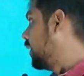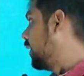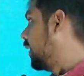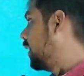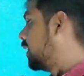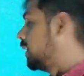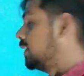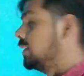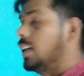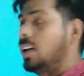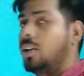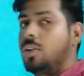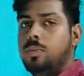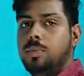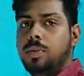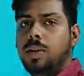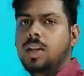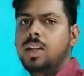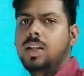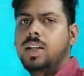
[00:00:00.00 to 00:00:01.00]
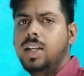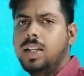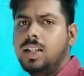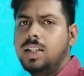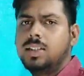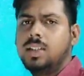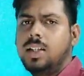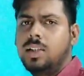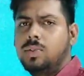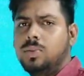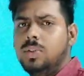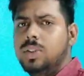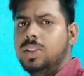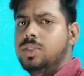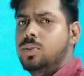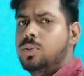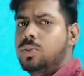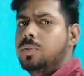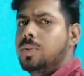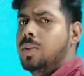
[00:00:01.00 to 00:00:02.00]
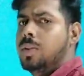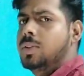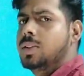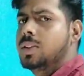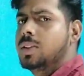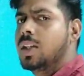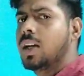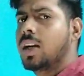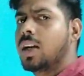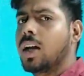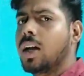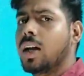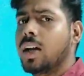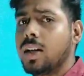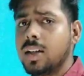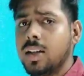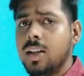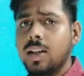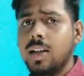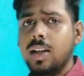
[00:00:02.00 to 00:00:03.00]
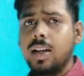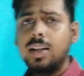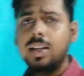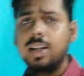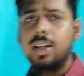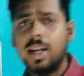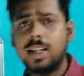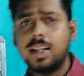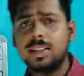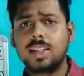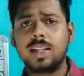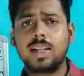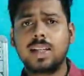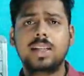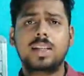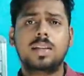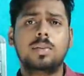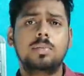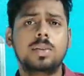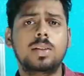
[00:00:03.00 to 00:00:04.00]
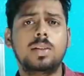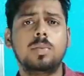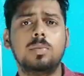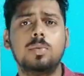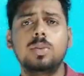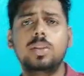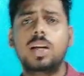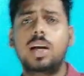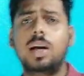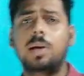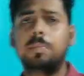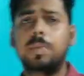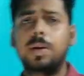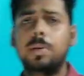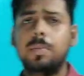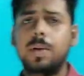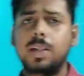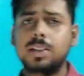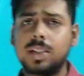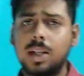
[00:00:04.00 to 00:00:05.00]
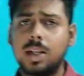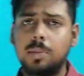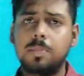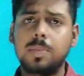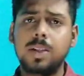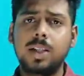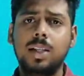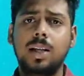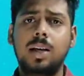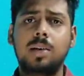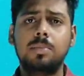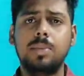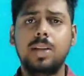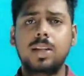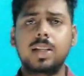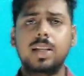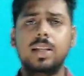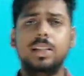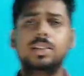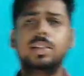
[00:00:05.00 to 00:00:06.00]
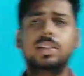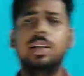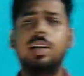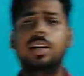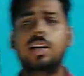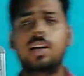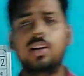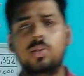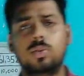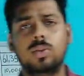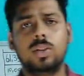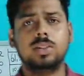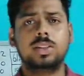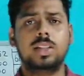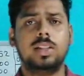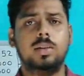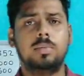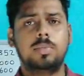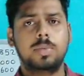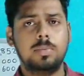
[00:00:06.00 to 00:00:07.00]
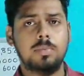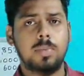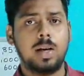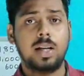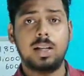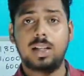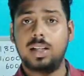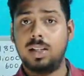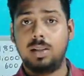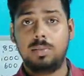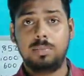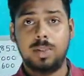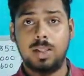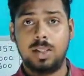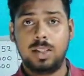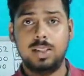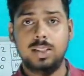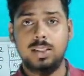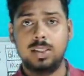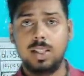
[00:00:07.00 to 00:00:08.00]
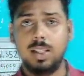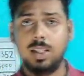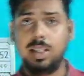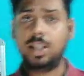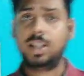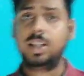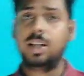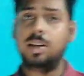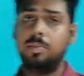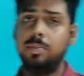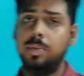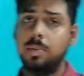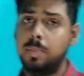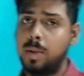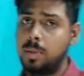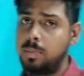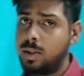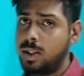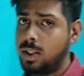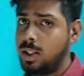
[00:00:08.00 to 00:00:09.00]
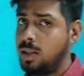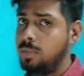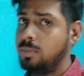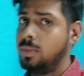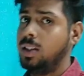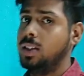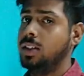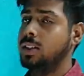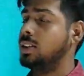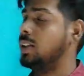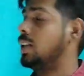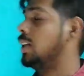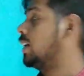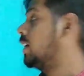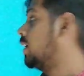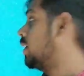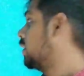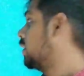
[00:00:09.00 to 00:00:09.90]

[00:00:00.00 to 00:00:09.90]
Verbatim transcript: एक हज़ार रुपया एक हज़ार उन्नीस रुपया अभी चल रहा है गैस कहने का मतलब हो गया आपके पास अपने नाम का गैस सिलेंडर होना चाहिए अपनी माँ का नाम का नहीं चलेगा या अपने पापा का नाम का नहीं चलेगा